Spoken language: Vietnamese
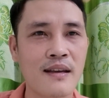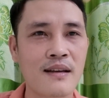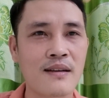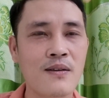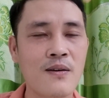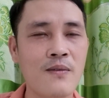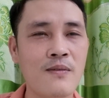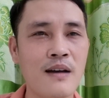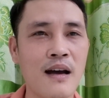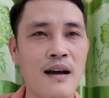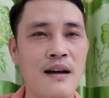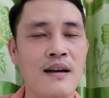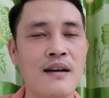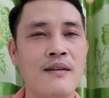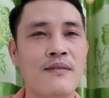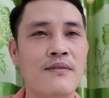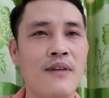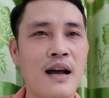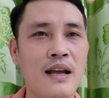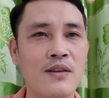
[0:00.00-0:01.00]
đúng không ạ
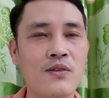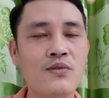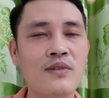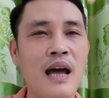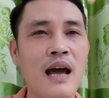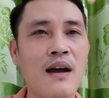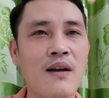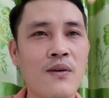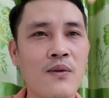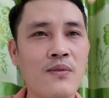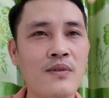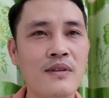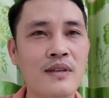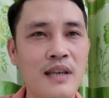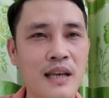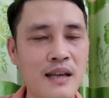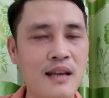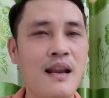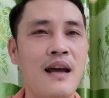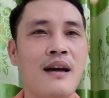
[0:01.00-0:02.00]
và chúng ta cũng
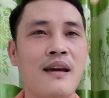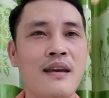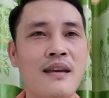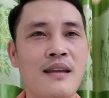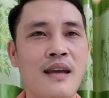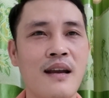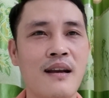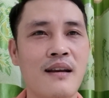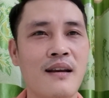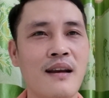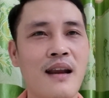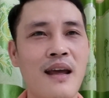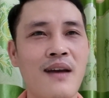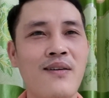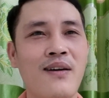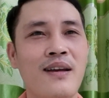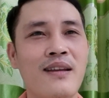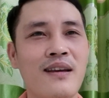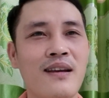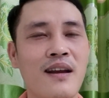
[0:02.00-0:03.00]
chỉ là ghi nhận để
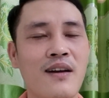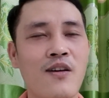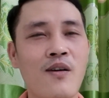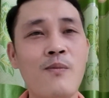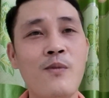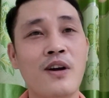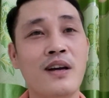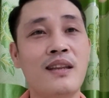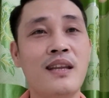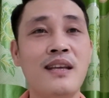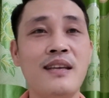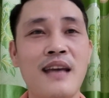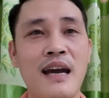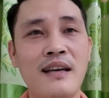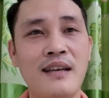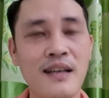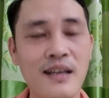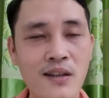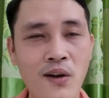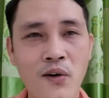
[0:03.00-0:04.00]
gọi như là có một cái tính giải
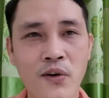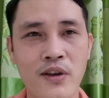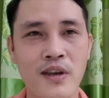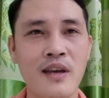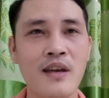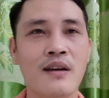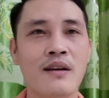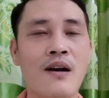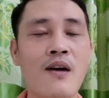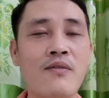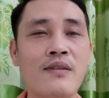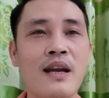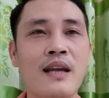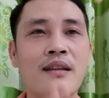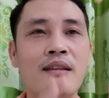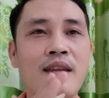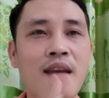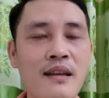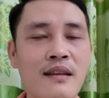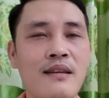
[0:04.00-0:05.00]
trí thôi không
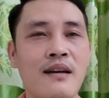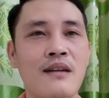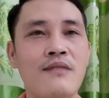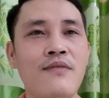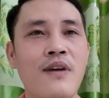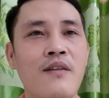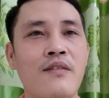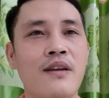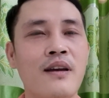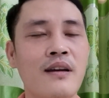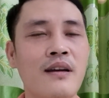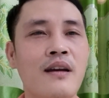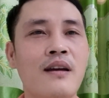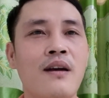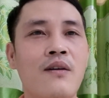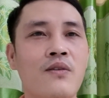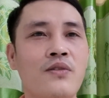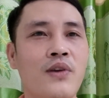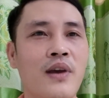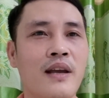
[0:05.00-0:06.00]
nên tin tưởng vào những cái
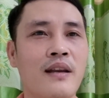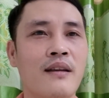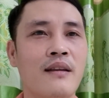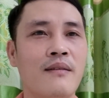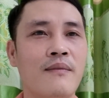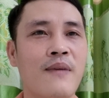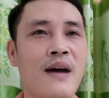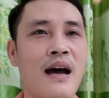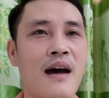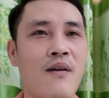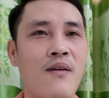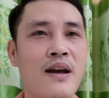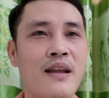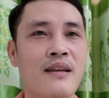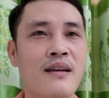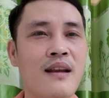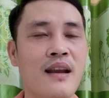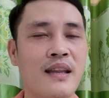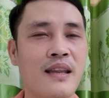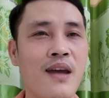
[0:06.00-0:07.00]
câu chuyện mà gọi
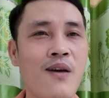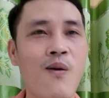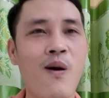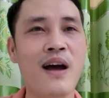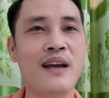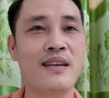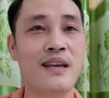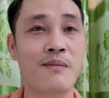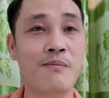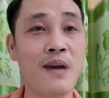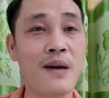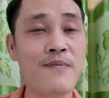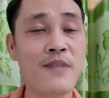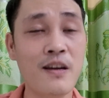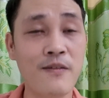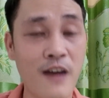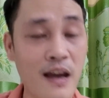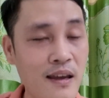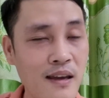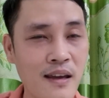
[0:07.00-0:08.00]
như là theo hoa dịch bướm
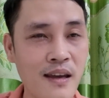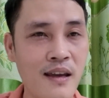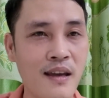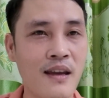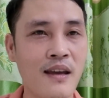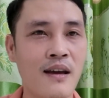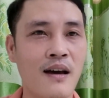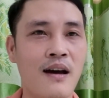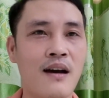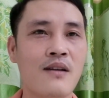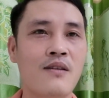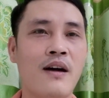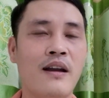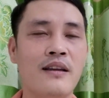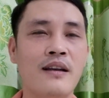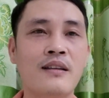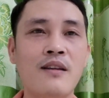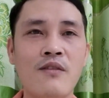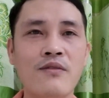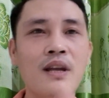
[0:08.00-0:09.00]
như vậy à, còn
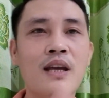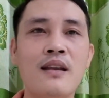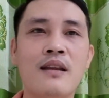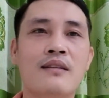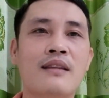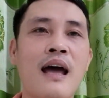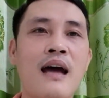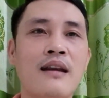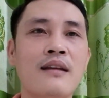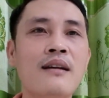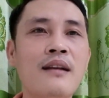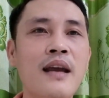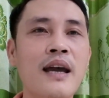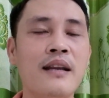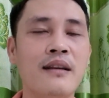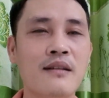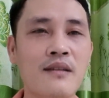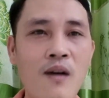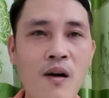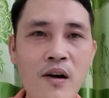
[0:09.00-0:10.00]
những thông tin lực tàng đưa
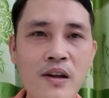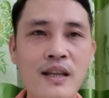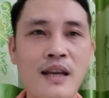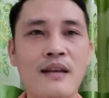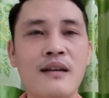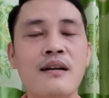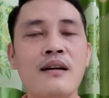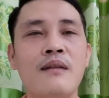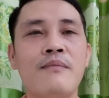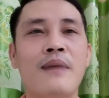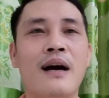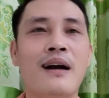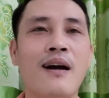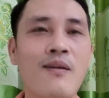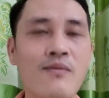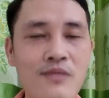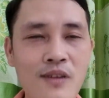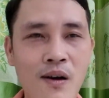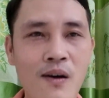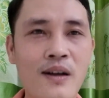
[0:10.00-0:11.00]
lên có thì đưa mà
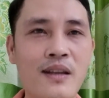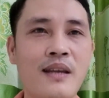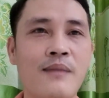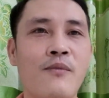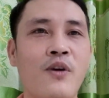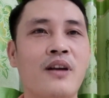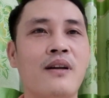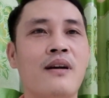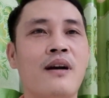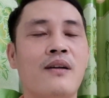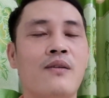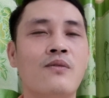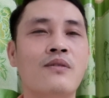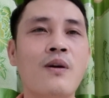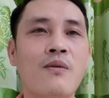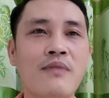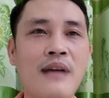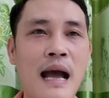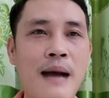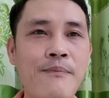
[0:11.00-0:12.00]
không có thì mọi người cũng
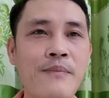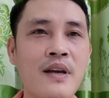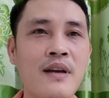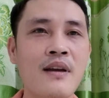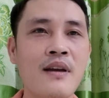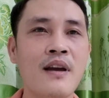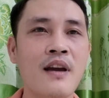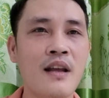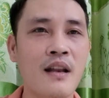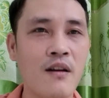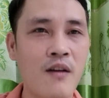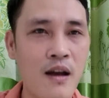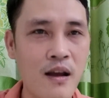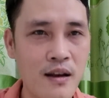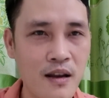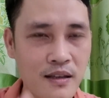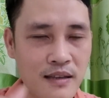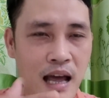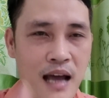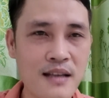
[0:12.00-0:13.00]
thông cảm và
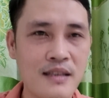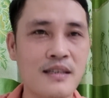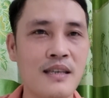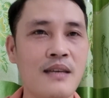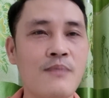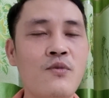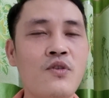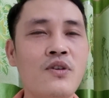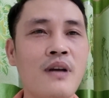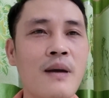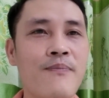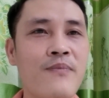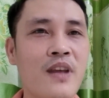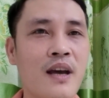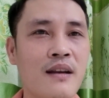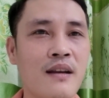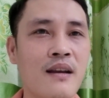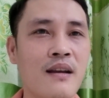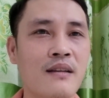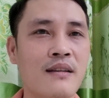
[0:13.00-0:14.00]
lực tàng chỉ muốn cập
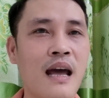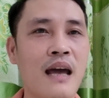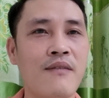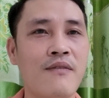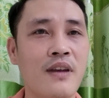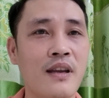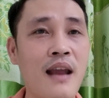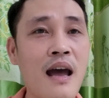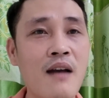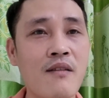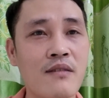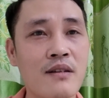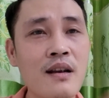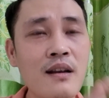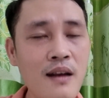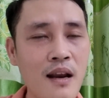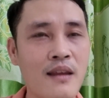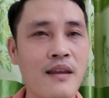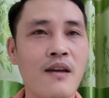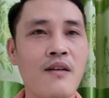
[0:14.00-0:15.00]
nhật tại vì đang còn
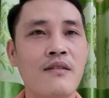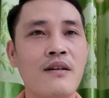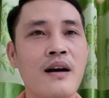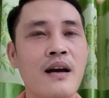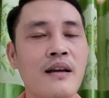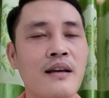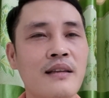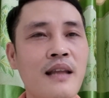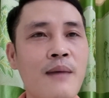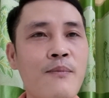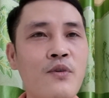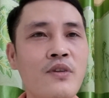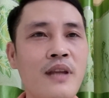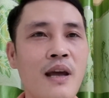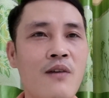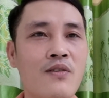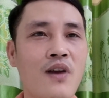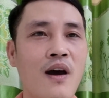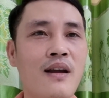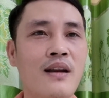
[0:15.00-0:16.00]
rất là nhiều người người ta muốn
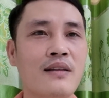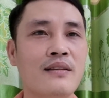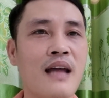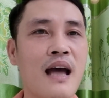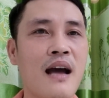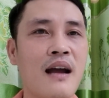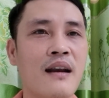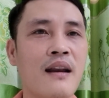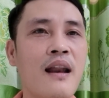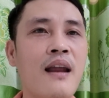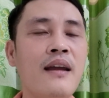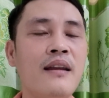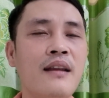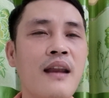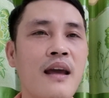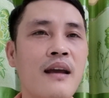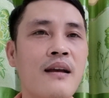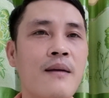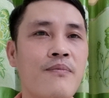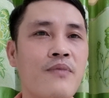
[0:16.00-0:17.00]
theo dõi lực tàng lên
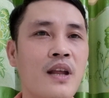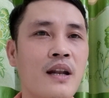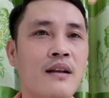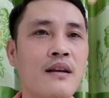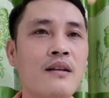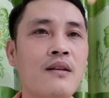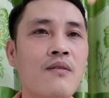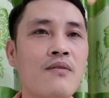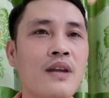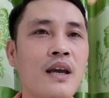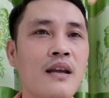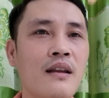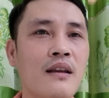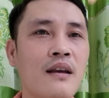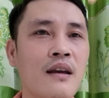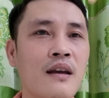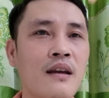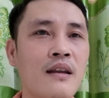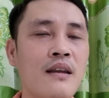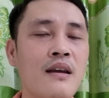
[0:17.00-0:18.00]
để cập nhật cái thông tin
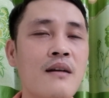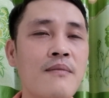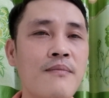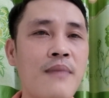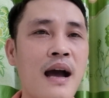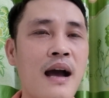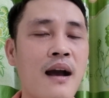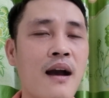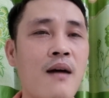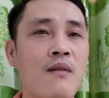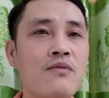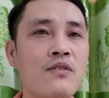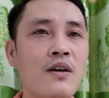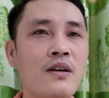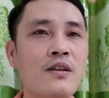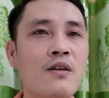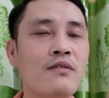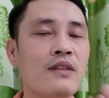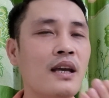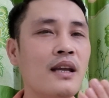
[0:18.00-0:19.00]
nhưng mà không có
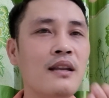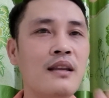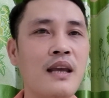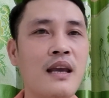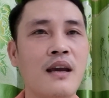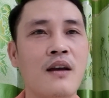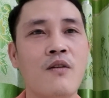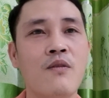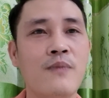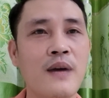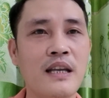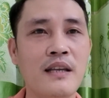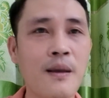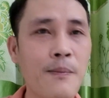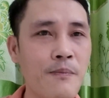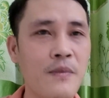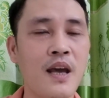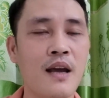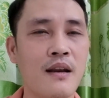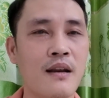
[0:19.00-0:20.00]
thông tin thì cũng phải
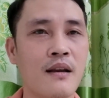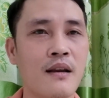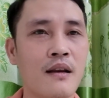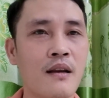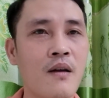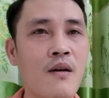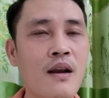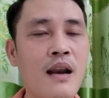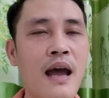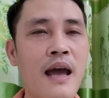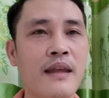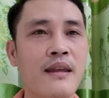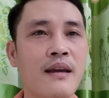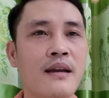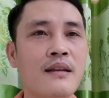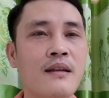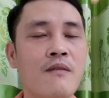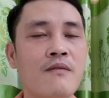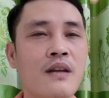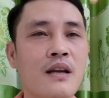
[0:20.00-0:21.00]
chấp nhận nói lại những
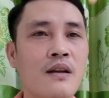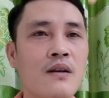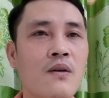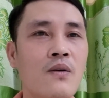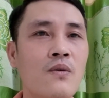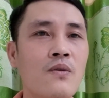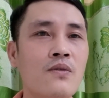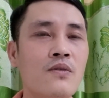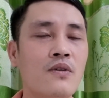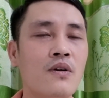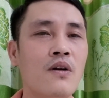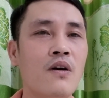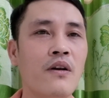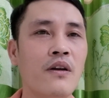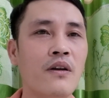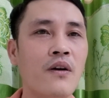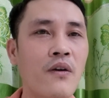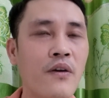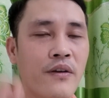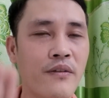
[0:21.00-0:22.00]
cái thông tin cũ rồi
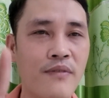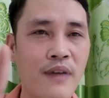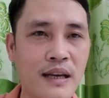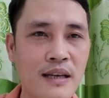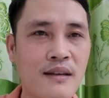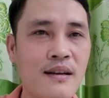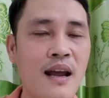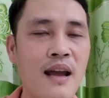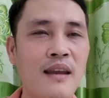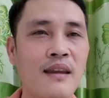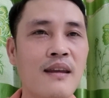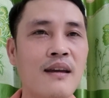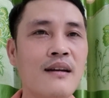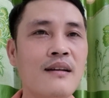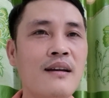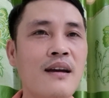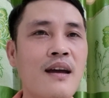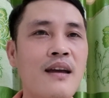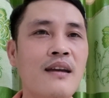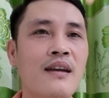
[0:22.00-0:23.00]
ngồi vạch ra
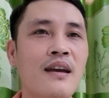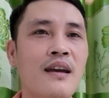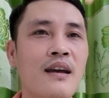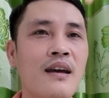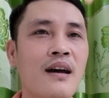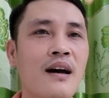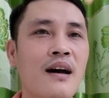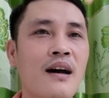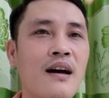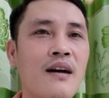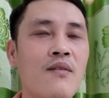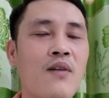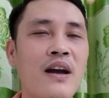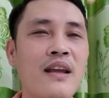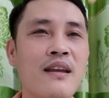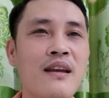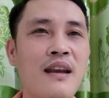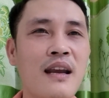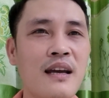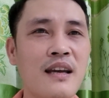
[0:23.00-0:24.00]
những cái à, gọi
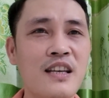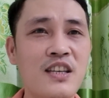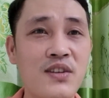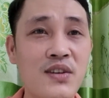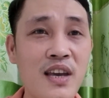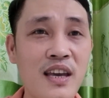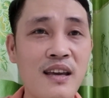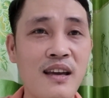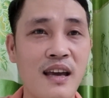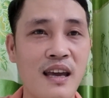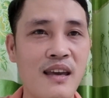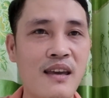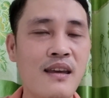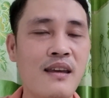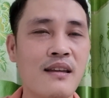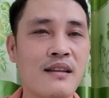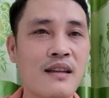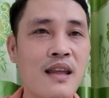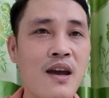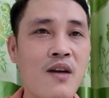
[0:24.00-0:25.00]
như là cái suy
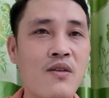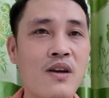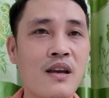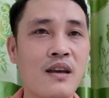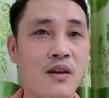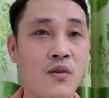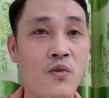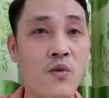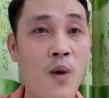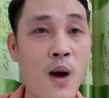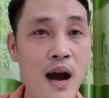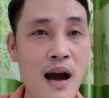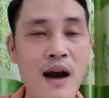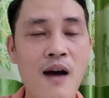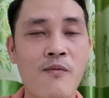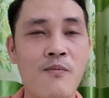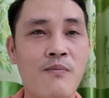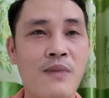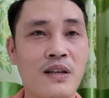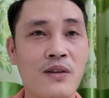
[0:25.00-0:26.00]
nghĩ theo cái kiểu khoa
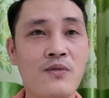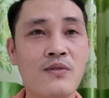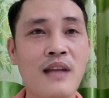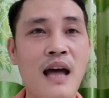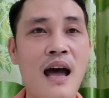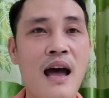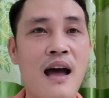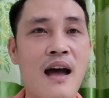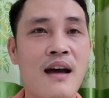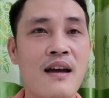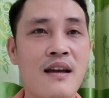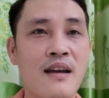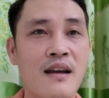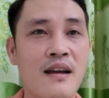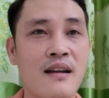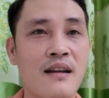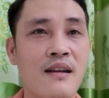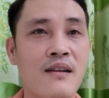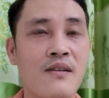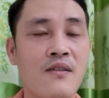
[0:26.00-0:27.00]
học mà chúng ta
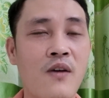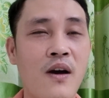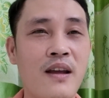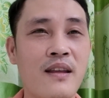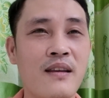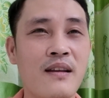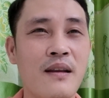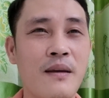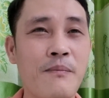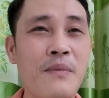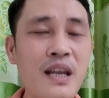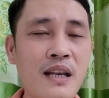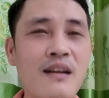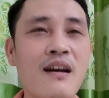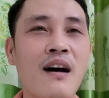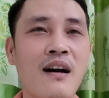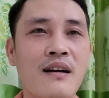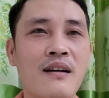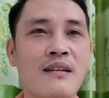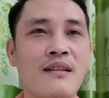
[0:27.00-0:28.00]
à, gọi như là biết
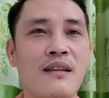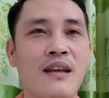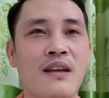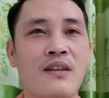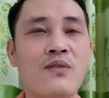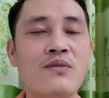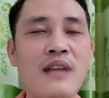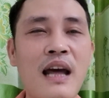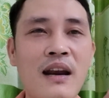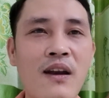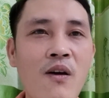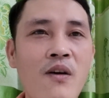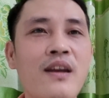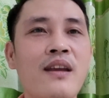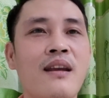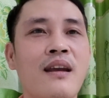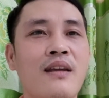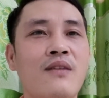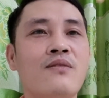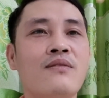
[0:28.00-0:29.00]
được thì chúng ta nói
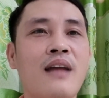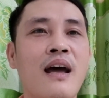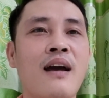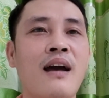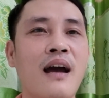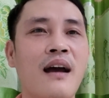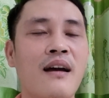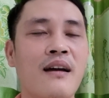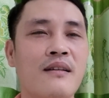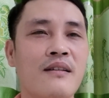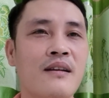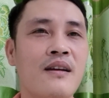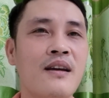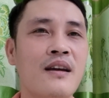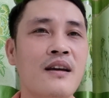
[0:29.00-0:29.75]
để chúng ta à,